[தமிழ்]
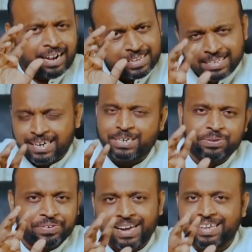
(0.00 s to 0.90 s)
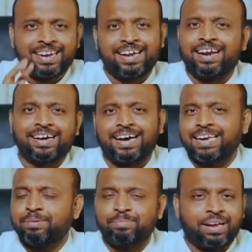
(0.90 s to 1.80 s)
அது சற்று வேதனையான
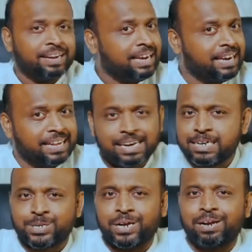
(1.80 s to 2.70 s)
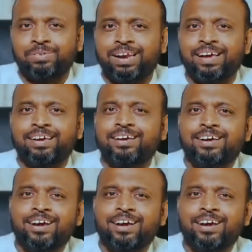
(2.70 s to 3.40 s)
காரியம்தான் இல்லை என்று சொல்லவில்லை